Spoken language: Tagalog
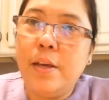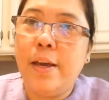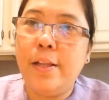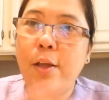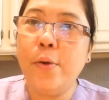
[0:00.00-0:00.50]

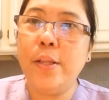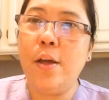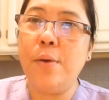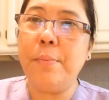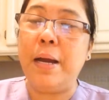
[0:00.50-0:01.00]
Hello,
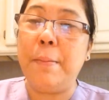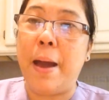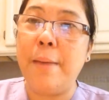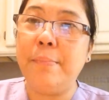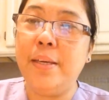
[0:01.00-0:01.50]
hello mga
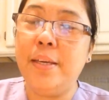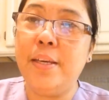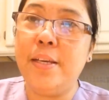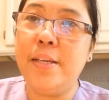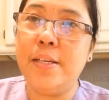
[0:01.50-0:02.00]

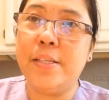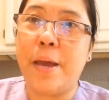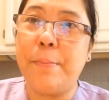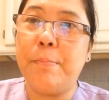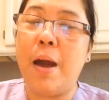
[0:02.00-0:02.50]
mamis!
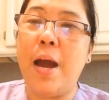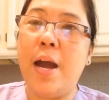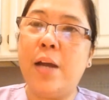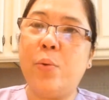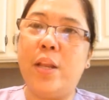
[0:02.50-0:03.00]
I'm
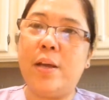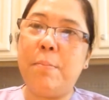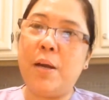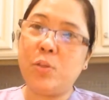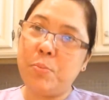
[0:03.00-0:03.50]
back!
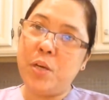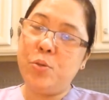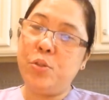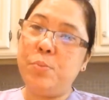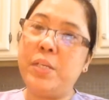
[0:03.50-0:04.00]
Welcome back to my
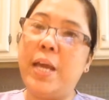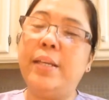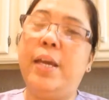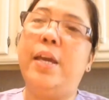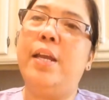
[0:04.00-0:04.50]
YouTube
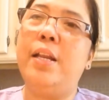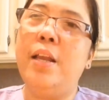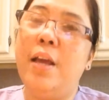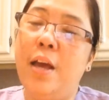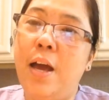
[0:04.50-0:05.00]
channel.